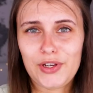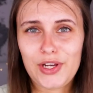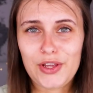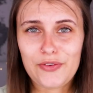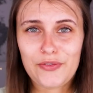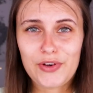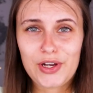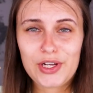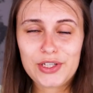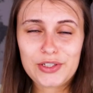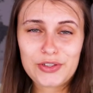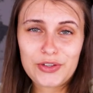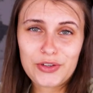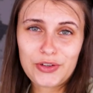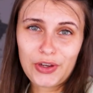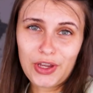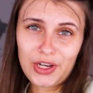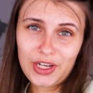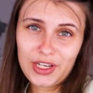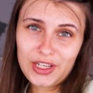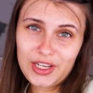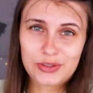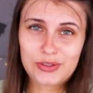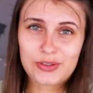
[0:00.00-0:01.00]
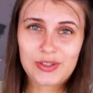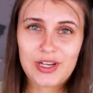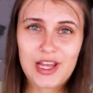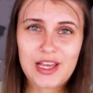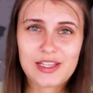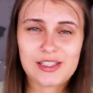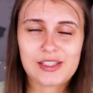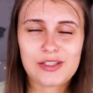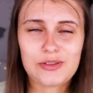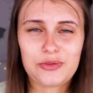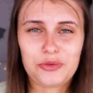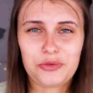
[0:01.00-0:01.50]
Wenn ihr wollt, könnt ihr es so
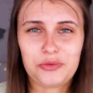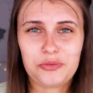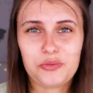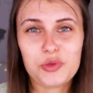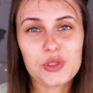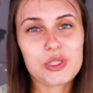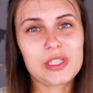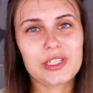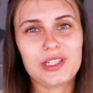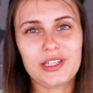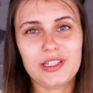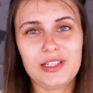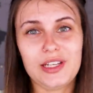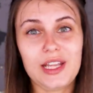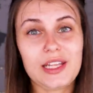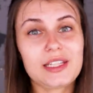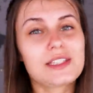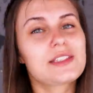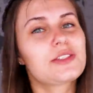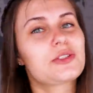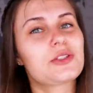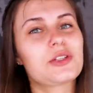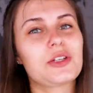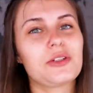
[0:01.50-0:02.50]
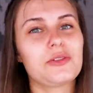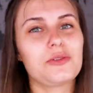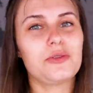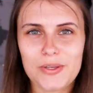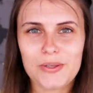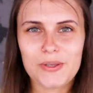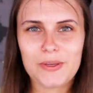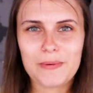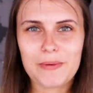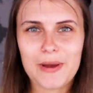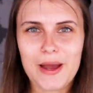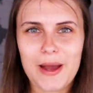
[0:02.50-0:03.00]
lassen und müsst ihr den nächsten Schritt
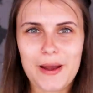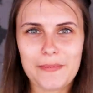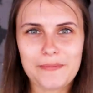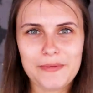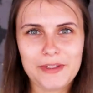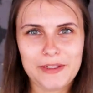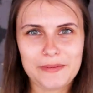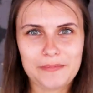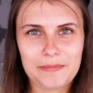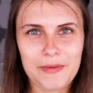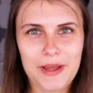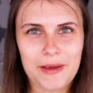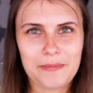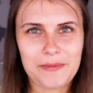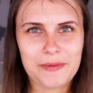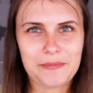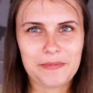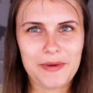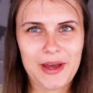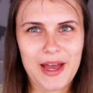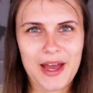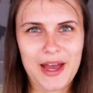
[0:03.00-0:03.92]
überhaupt nicht mehr mit